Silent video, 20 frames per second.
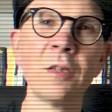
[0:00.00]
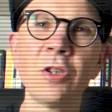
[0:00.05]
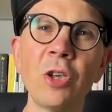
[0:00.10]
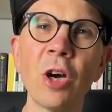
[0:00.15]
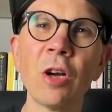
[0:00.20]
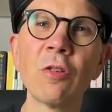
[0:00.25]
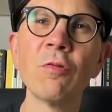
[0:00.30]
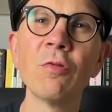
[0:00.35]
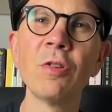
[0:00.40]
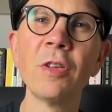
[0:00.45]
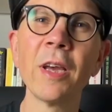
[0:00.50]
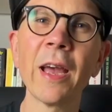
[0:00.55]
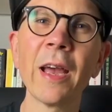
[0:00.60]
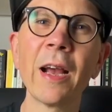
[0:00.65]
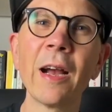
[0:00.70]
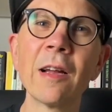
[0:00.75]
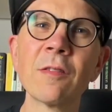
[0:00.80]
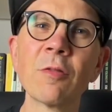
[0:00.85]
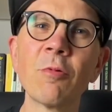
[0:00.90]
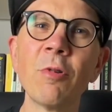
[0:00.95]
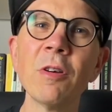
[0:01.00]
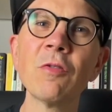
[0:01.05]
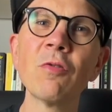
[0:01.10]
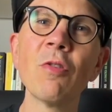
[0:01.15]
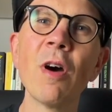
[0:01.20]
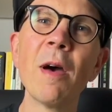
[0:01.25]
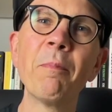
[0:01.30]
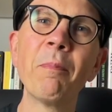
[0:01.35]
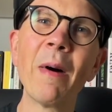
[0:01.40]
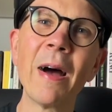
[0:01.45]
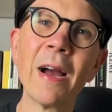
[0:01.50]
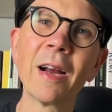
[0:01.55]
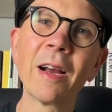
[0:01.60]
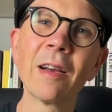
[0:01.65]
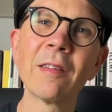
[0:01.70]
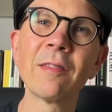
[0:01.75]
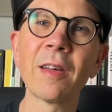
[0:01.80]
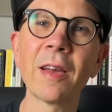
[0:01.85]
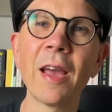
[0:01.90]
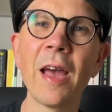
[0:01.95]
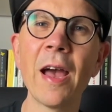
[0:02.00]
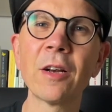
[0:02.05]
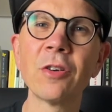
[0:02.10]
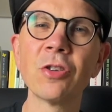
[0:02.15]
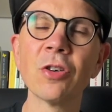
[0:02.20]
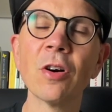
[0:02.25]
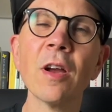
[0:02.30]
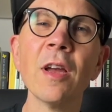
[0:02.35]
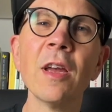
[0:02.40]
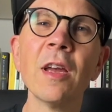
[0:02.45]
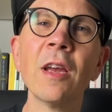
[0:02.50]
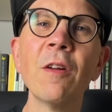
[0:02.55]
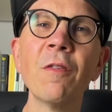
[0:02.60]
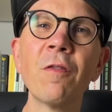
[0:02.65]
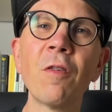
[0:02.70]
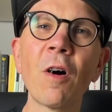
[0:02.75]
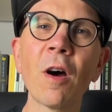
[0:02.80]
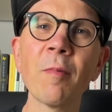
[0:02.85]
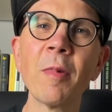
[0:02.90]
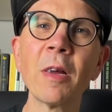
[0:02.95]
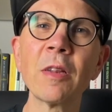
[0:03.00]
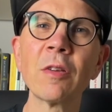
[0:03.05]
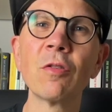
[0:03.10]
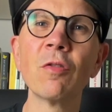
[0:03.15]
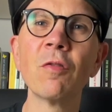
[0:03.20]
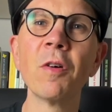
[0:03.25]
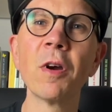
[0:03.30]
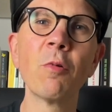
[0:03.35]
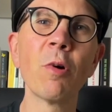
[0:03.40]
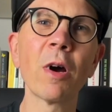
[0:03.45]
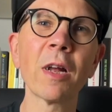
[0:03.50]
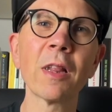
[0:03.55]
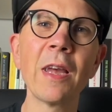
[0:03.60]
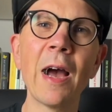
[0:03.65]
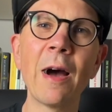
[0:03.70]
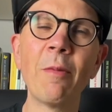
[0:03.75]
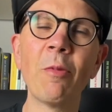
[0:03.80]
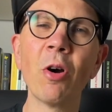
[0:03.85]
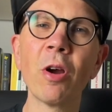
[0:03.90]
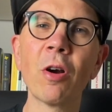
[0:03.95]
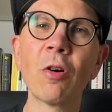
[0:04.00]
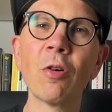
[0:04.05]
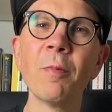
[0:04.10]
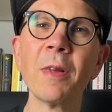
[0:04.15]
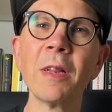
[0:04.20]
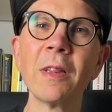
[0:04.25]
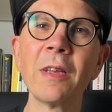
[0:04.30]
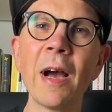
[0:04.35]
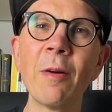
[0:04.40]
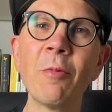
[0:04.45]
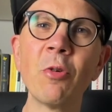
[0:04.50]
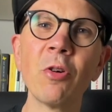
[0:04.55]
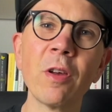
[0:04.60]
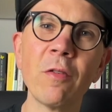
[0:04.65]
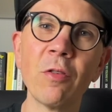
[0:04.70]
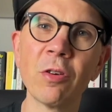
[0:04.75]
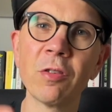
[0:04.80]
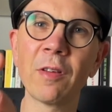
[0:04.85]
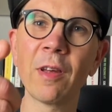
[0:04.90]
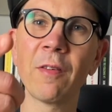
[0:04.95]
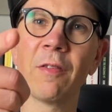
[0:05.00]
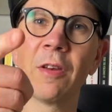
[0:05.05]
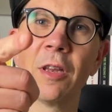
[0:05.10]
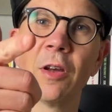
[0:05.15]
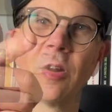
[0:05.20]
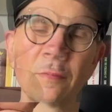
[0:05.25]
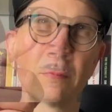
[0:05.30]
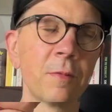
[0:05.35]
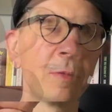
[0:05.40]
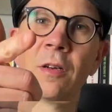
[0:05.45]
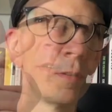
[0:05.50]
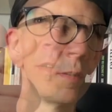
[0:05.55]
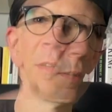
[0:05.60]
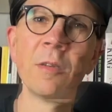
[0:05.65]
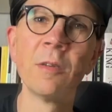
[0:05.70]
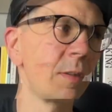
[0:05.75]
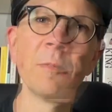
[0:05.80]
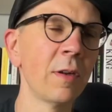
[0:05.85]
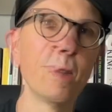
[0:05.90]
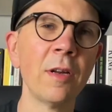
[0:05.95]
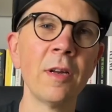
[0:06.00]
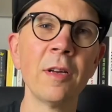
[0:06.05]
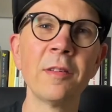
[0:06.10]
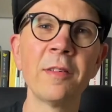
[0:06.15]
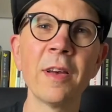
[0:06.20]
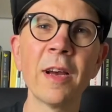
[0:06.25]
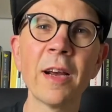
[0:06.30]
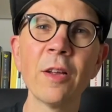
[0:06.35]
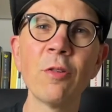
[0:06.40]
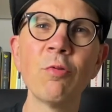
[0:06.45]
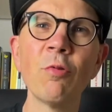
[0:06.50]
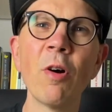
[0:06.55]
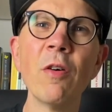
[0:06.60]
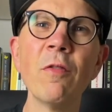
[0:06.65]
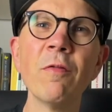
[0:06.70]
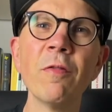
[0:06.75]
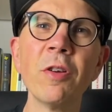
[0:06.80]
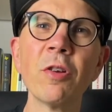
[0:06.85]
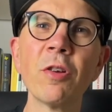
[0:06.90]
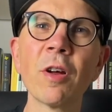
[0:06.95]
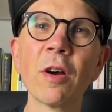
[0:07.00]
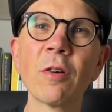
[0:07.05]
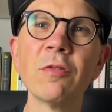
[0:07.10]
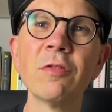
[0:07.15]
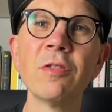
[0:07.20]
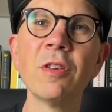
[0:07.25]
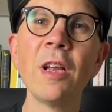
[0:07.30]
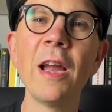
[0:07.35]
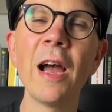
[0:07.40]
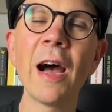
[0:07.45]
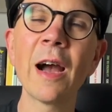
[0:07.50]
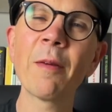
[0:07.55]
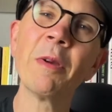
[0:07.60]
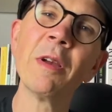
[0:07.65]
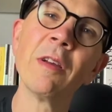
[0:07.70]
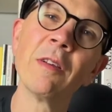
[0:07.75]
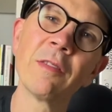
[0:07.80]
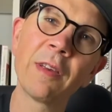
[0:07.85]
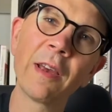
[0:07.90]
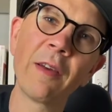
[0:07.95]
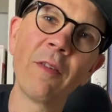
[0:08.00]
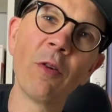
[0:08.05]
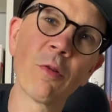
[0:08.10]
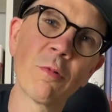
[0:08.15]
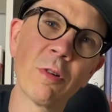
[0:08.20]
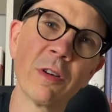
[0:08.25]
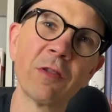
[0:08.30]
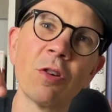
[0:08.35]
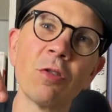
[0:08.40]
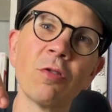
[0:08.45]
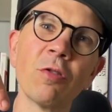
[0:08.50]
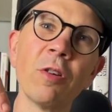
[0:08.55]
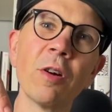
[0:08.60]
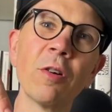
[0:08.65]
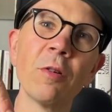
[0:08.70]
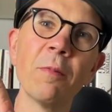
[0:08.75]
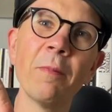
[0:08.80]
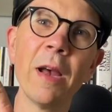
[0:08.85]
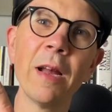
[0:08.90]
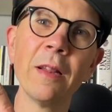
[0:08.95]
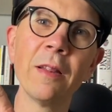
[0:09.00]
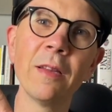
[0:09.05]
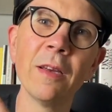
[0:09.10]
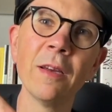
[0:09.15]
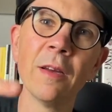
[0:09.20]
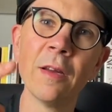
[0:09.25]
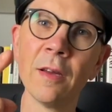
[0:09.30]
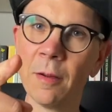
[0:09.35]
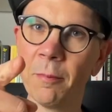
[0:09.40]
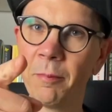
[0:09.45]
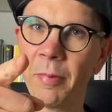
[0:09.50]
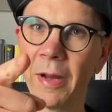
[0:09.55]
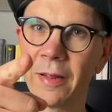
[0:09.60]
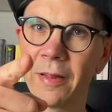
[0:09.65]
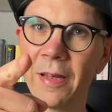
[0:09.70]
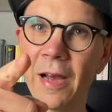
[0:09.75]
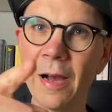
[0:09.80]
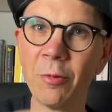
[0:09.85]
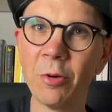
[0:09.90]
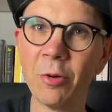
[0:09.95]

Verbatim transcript: Ciao a tutti ragazzi, questo è Pancast Reaction, il format dove guardiamo e commentiamo i vostri video. Se anche tu hai un video da consigliarmi, scrivilo qua sotto nei commenti. Partiamo!